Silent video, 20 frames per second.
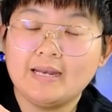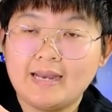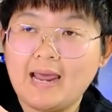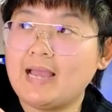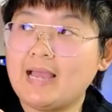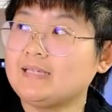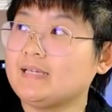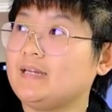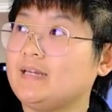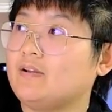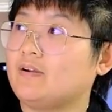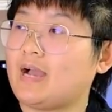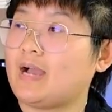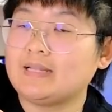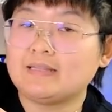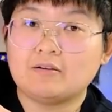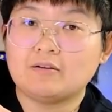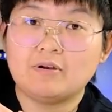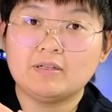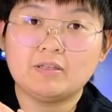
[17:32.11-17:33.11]
ได้เช่นเดียวกัน
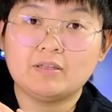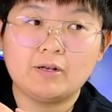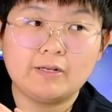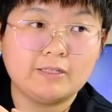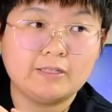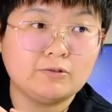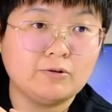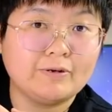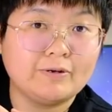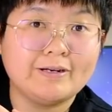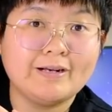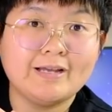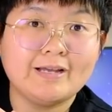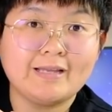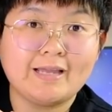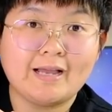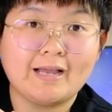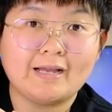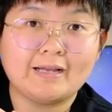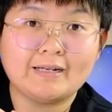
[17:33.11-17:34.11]
แต่ว่าตอนนี้ตัวเครื่อง
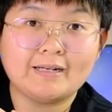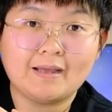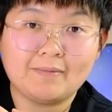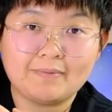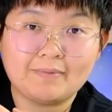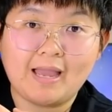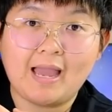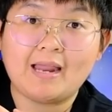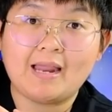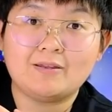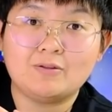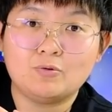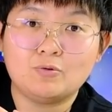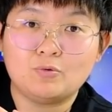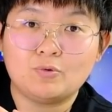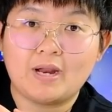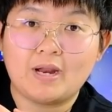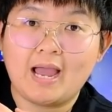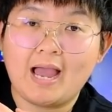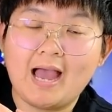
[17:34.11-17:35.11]
ยังทำงานอยู่
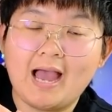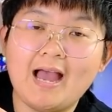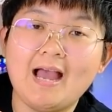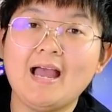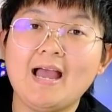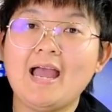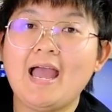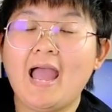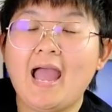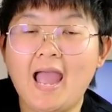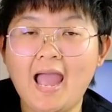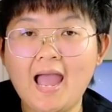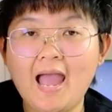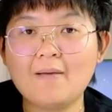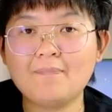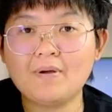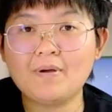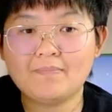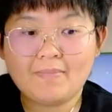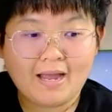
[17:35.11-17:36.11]
นะคะ
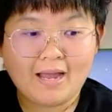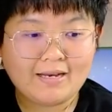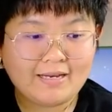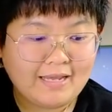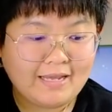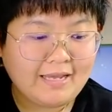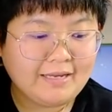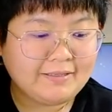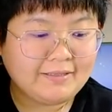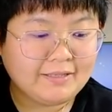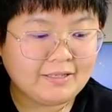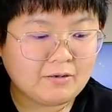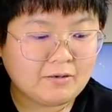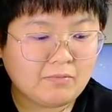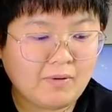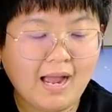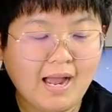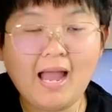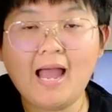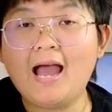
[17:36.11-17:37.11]
ประมาณนี้ถือ
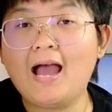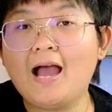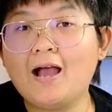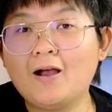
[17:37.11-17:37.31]
ว่า